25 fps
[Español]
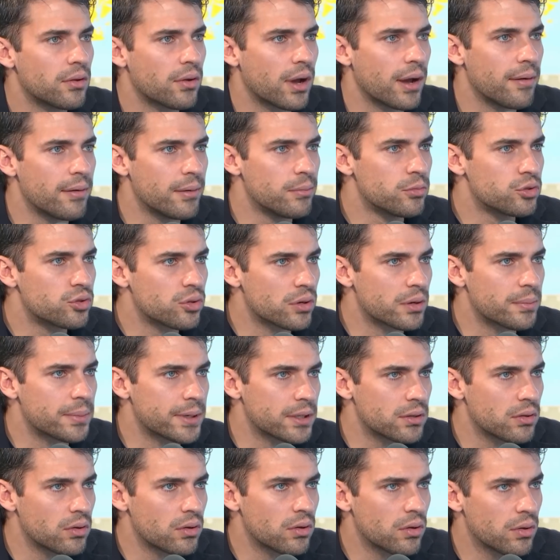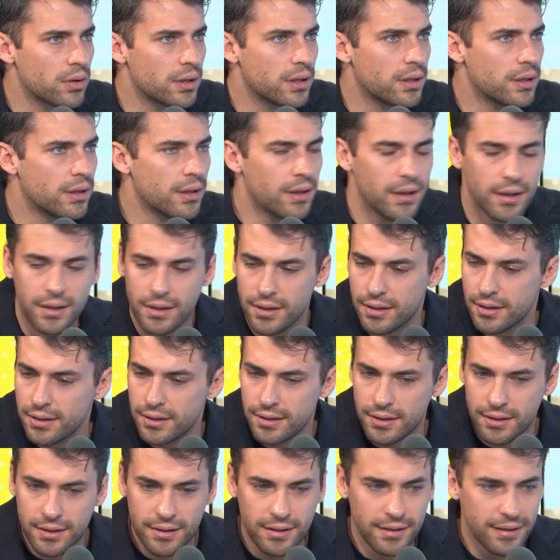tocaba mucho repertorio y,
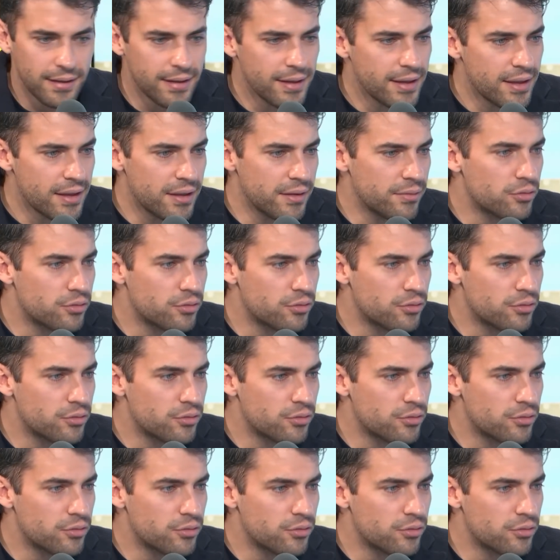y,